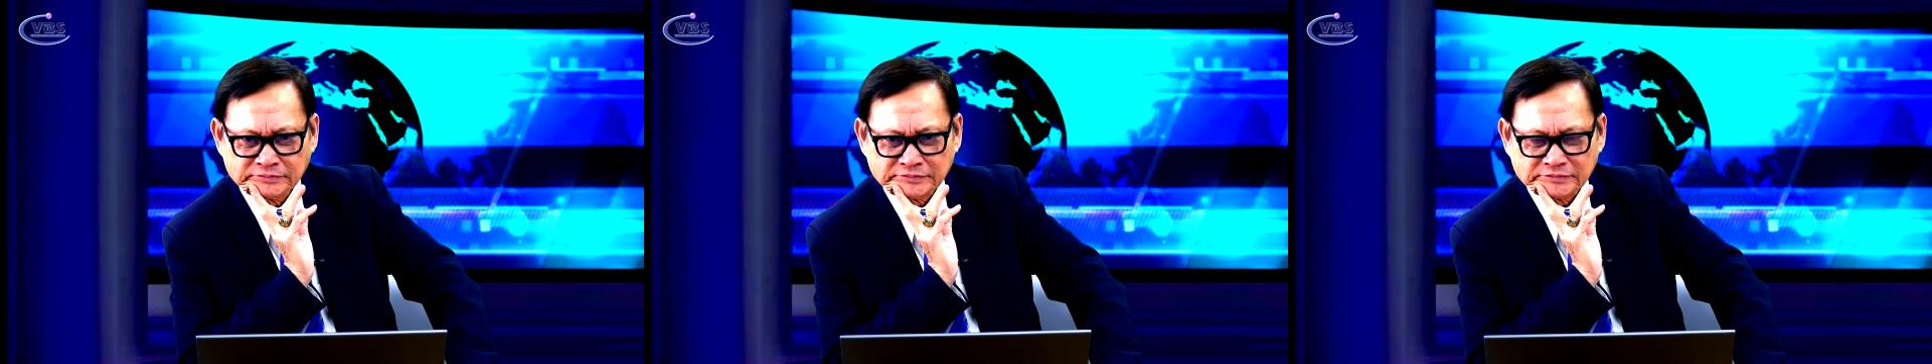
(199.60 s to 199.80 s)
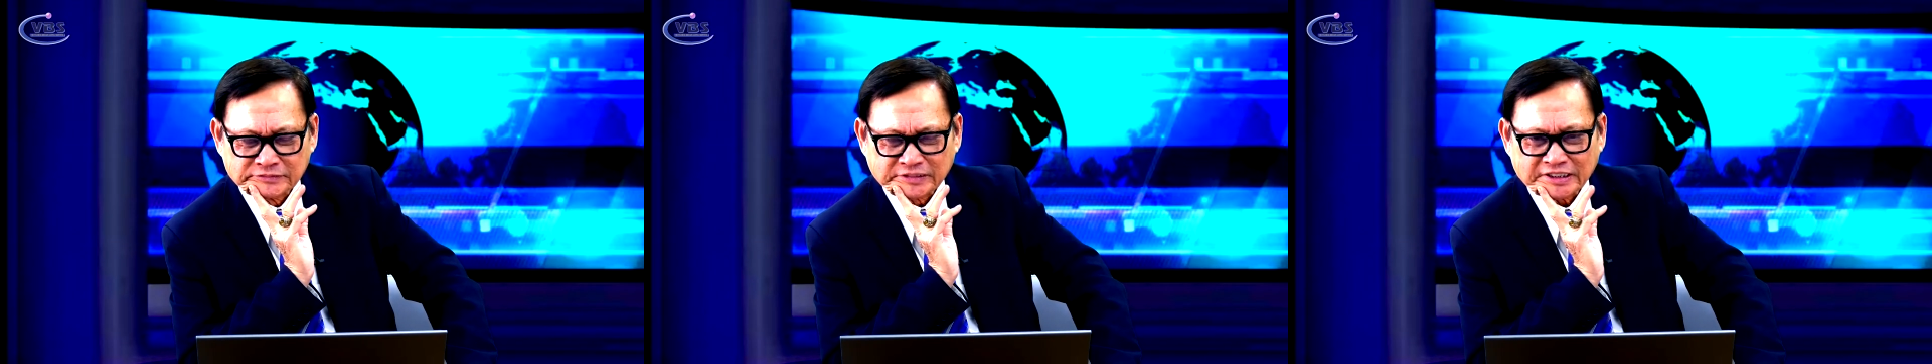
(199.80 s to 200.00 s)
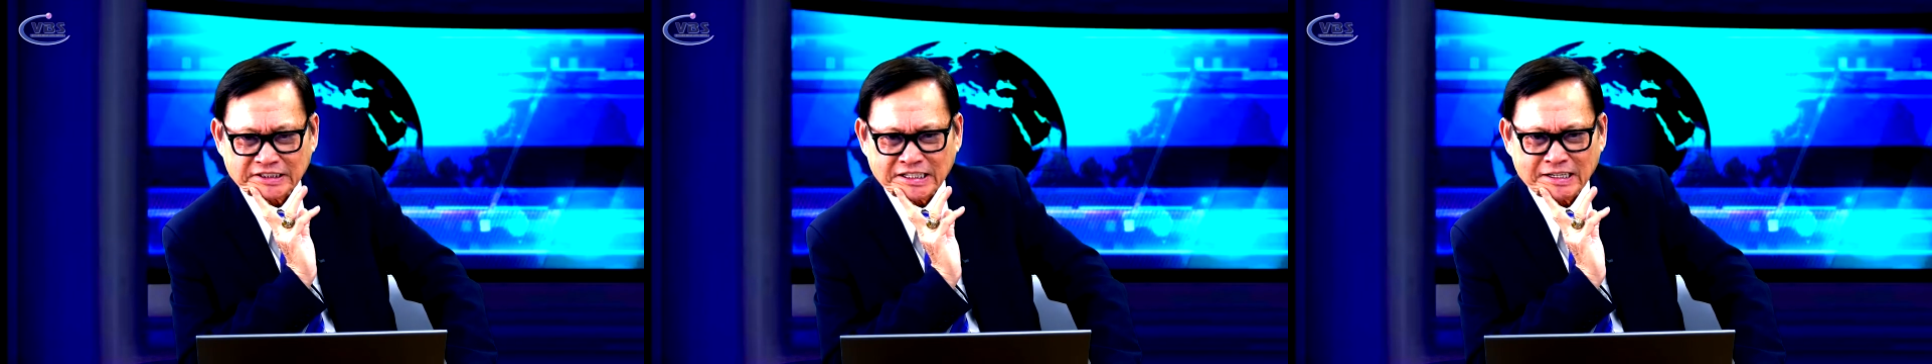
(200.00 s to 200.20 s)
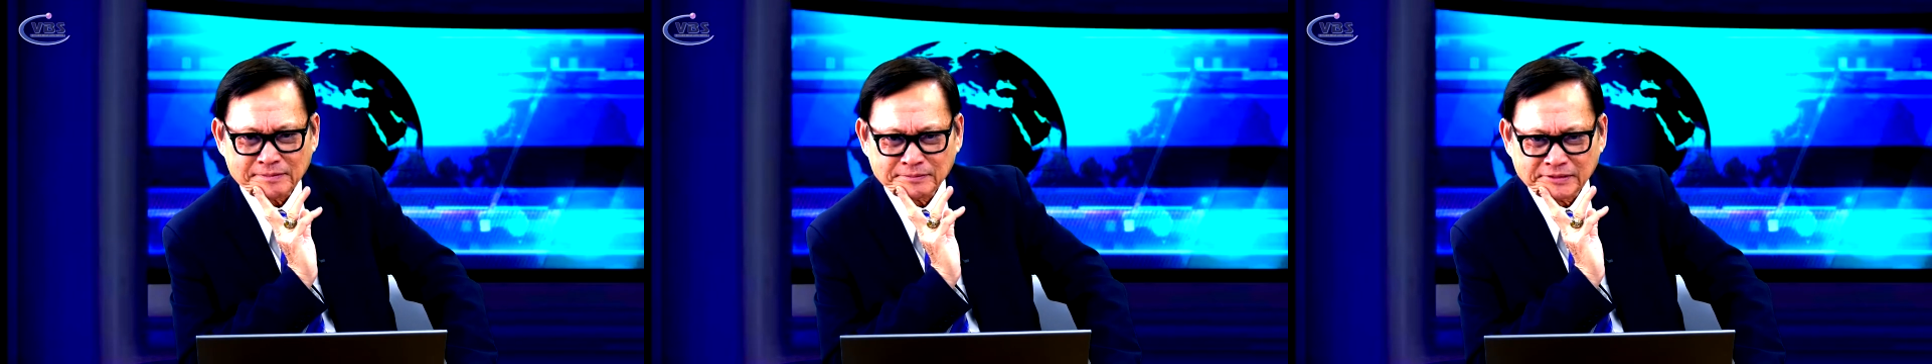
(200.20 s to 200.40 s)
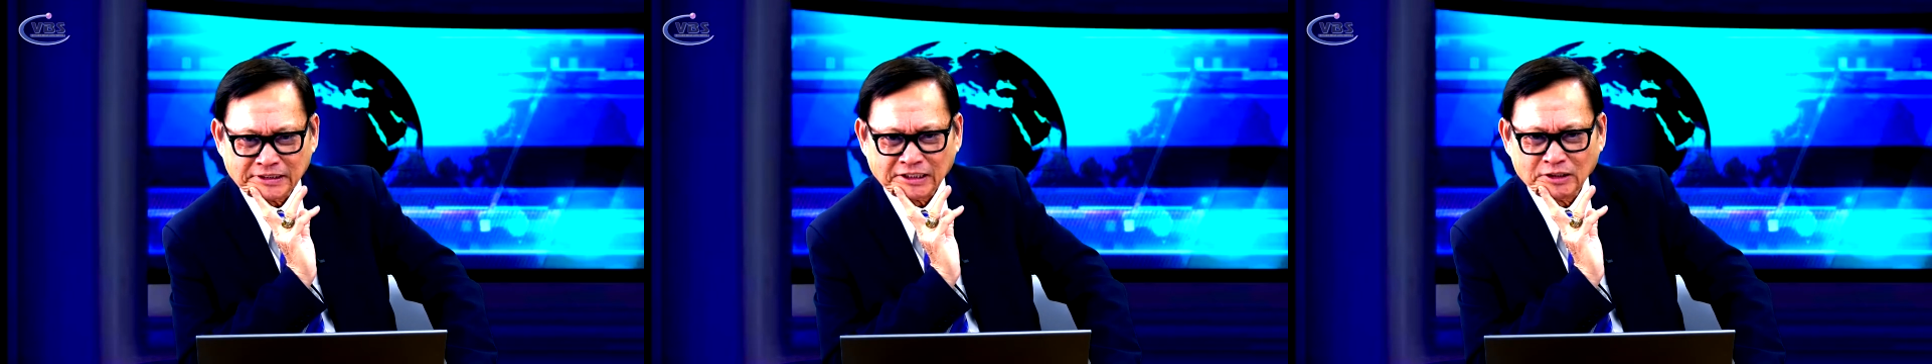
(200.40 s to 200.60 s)
Việt
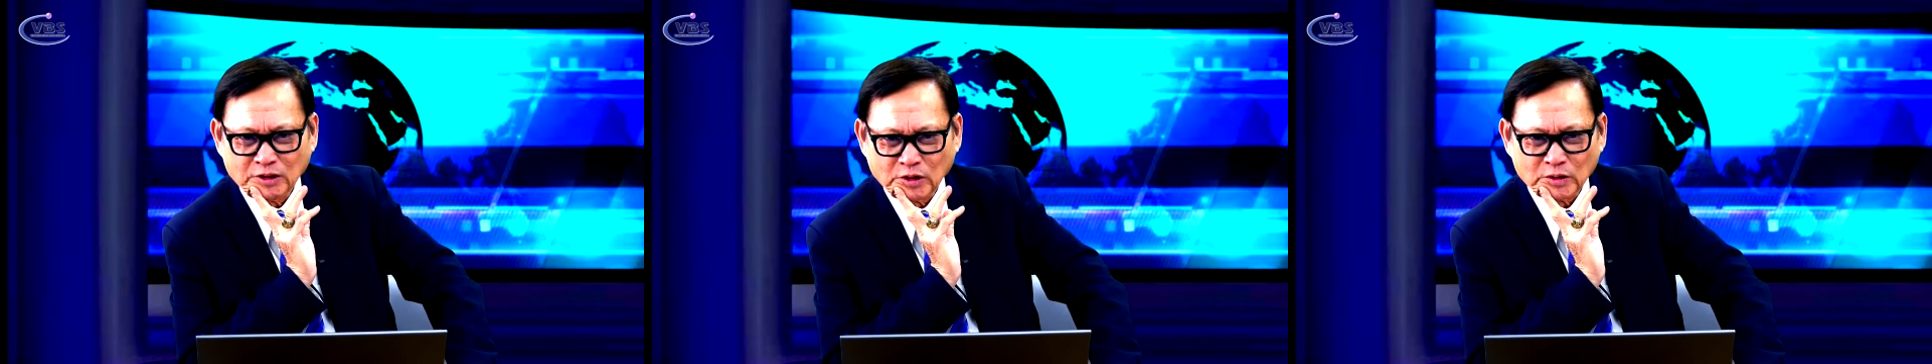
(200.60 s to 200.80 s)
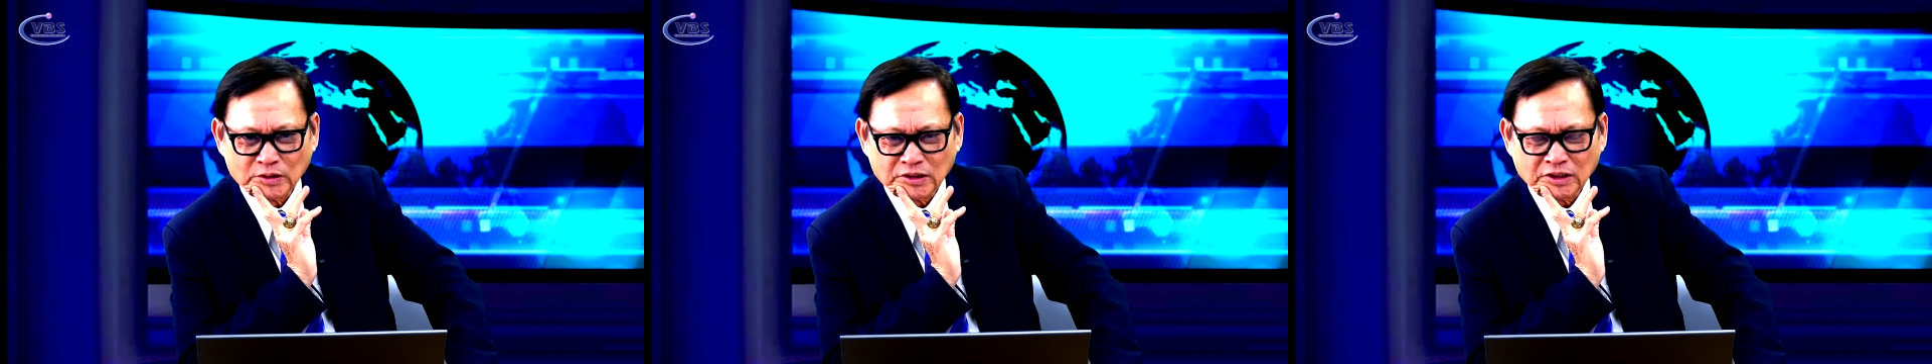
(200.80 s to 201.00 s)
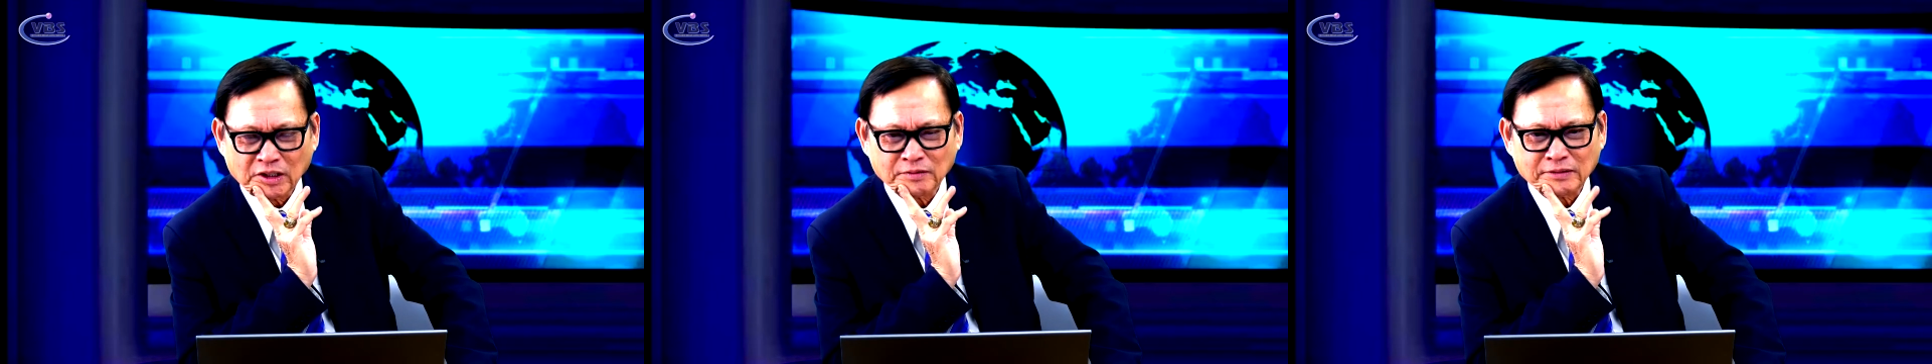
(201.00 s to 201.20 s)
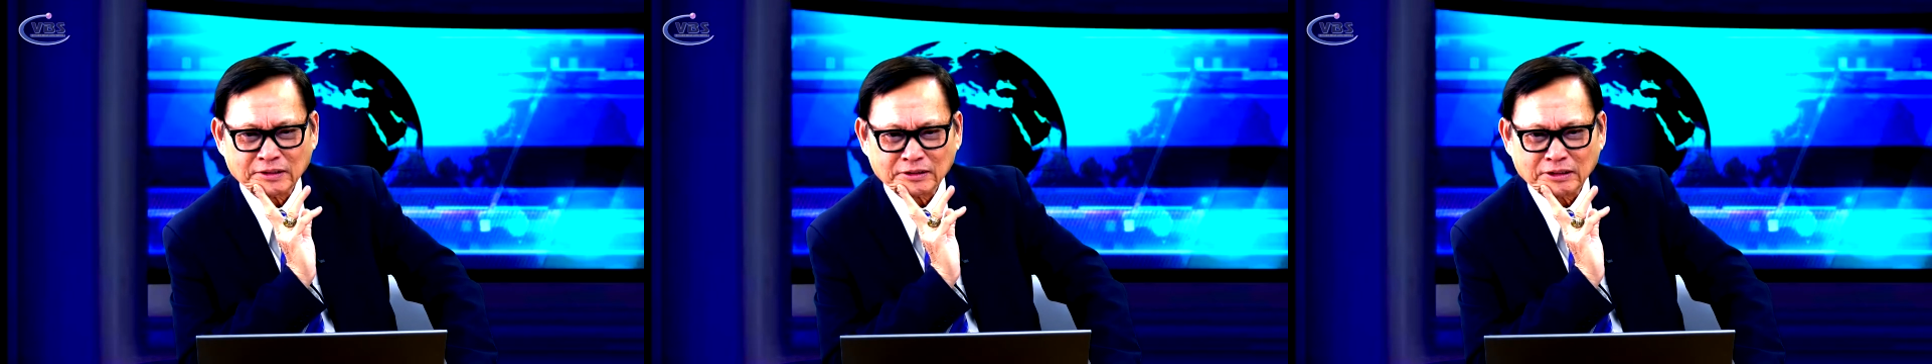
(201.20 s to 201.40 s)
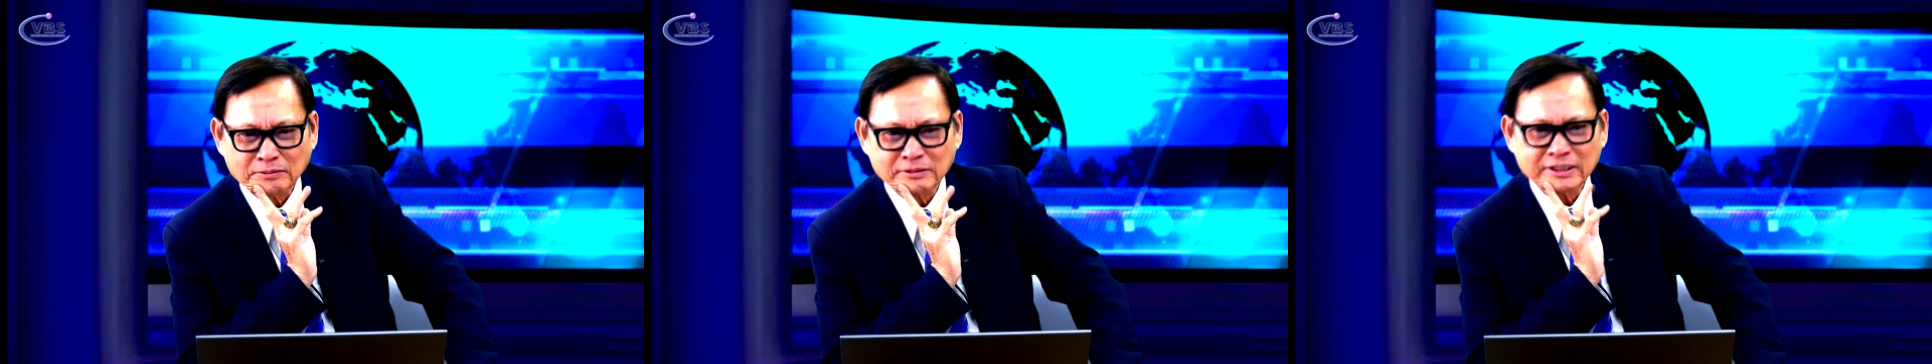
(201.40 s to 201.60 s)
Nam lần hồi lọt
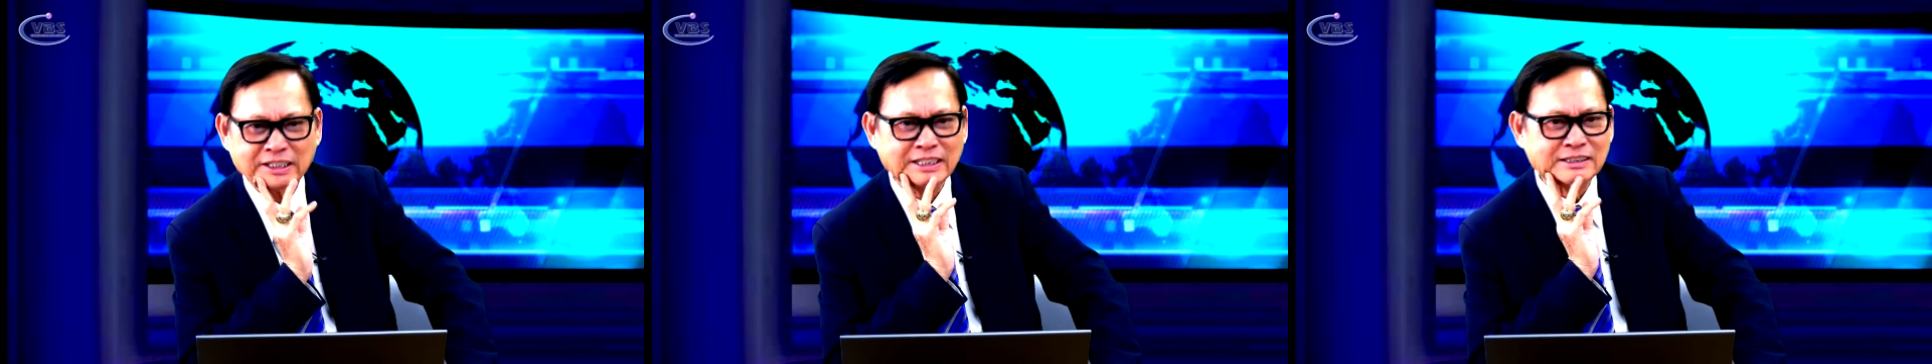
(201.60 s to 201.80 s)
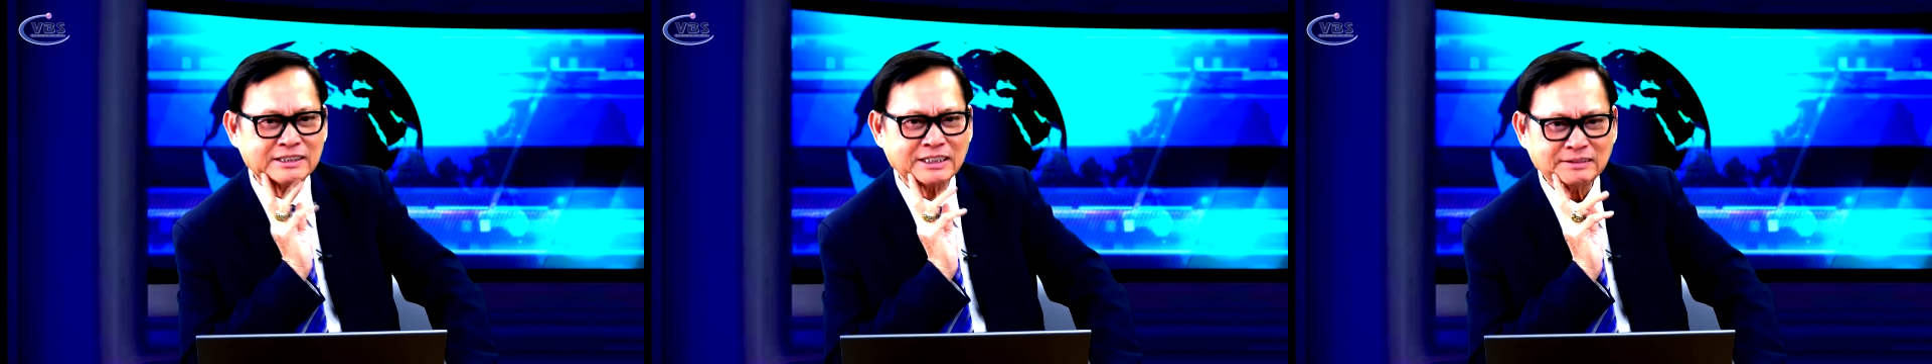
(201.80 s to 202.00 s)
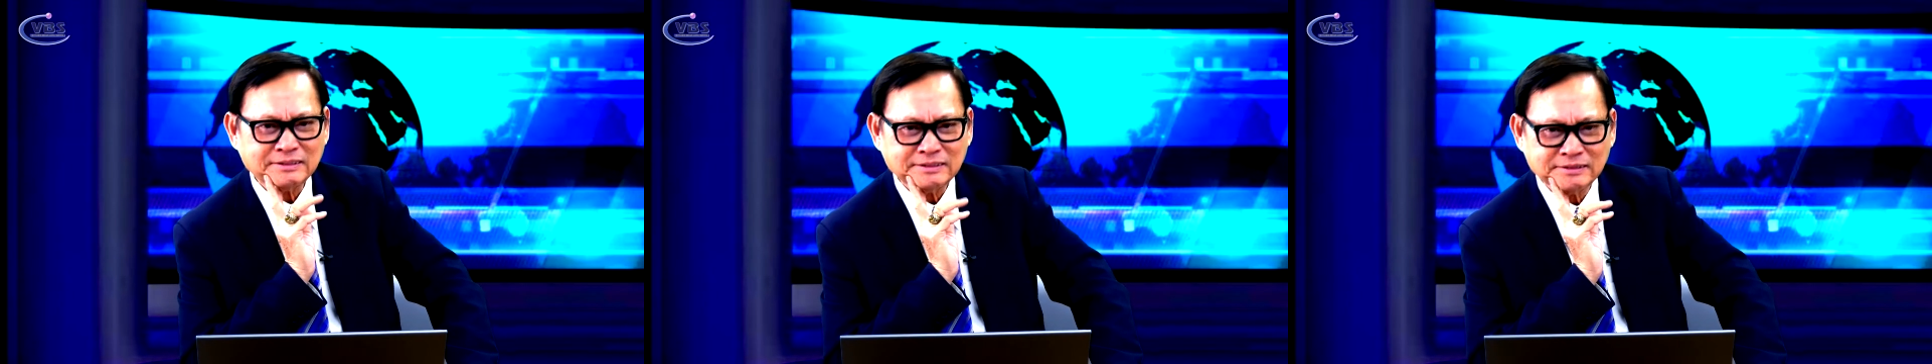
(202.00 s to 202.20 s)
vào trong cái danh sách